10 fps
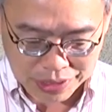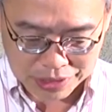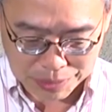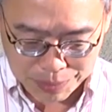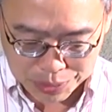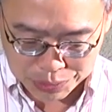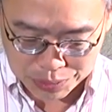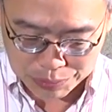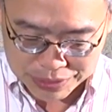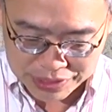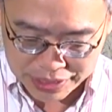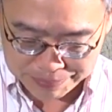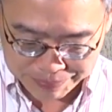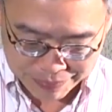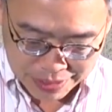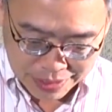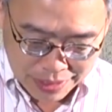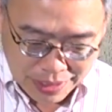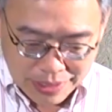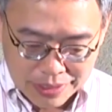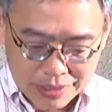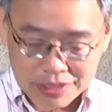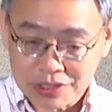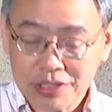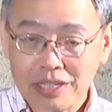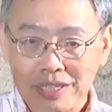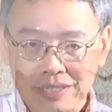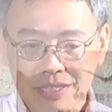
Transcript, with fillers: 课程标准的文件。可是呢，